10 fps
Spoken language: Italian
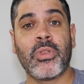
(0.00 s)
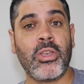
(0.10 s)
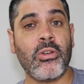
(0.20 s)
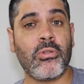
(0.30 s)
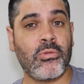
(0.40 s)

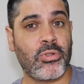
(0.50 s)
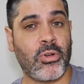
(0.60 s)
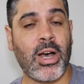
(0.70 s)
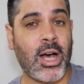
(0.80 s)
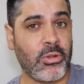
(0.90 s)
Io
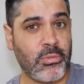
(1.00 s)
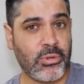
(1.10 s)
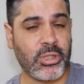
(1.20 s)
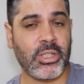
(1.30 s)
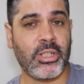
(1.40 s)
uso
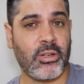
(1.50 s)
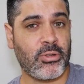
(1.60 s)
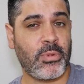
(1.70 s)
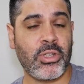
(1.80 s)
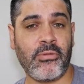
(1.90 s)
Audible
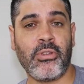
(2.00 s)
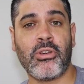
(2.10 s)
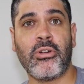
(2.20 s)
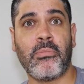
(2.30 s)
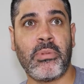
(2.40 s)
nello
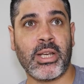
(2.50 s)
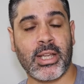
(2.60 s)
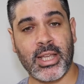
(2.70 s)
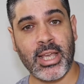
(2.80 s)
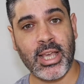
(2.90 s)
specifico
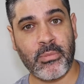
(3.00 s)
perché